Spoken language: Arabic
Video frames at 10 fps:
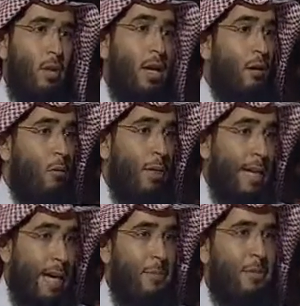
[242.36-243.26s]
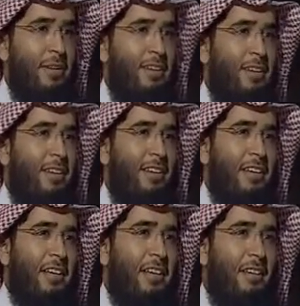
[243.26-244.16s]
والكامن
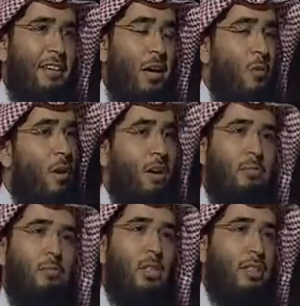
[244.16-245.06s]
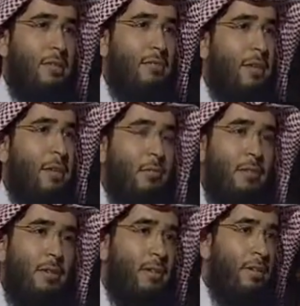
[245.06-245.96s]
آه انواع مختلفه
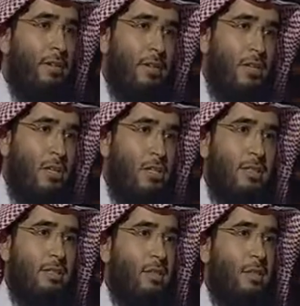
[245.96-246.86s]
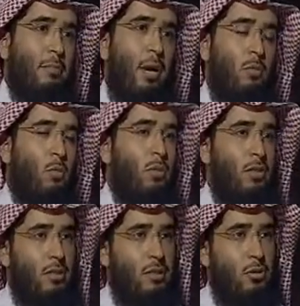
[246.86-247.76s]
للاجهزه المحمول
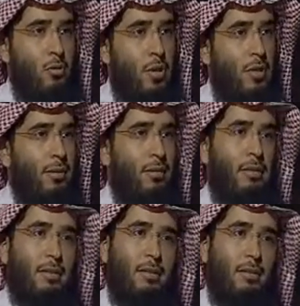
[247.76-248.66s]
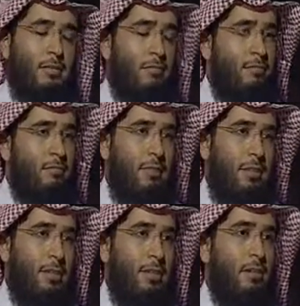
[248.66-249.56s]
اجهزه الجوال آه
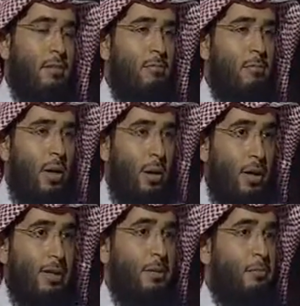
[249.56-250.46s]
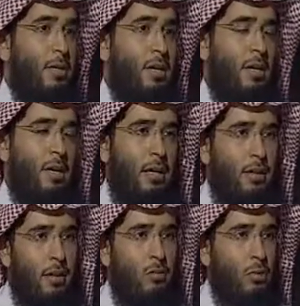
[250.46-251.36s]
للخوادم
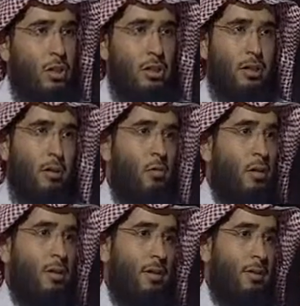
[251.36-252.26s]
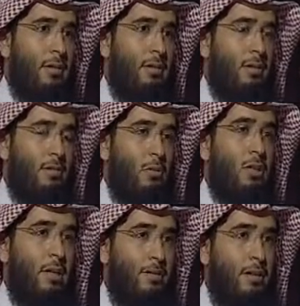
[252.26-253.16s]
كثيره ومنتشره
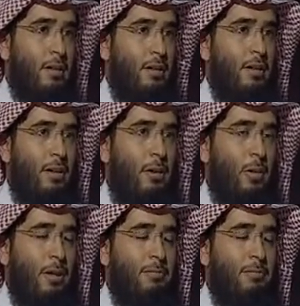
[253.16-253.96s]
ومختلفه الانواع